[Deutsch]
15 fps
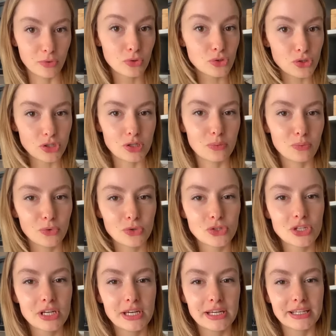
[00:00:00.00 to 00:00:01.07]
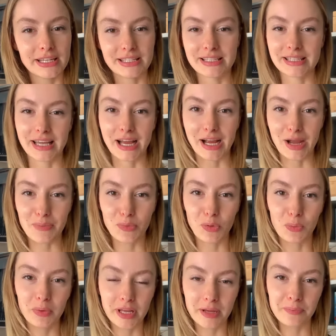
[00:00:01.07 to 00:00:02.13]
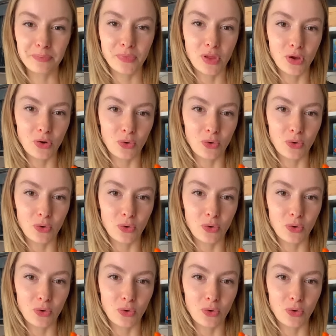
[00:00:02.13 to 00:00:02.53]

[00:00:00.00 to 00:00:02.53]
lutschen im Mund, das ist gar kein Problem.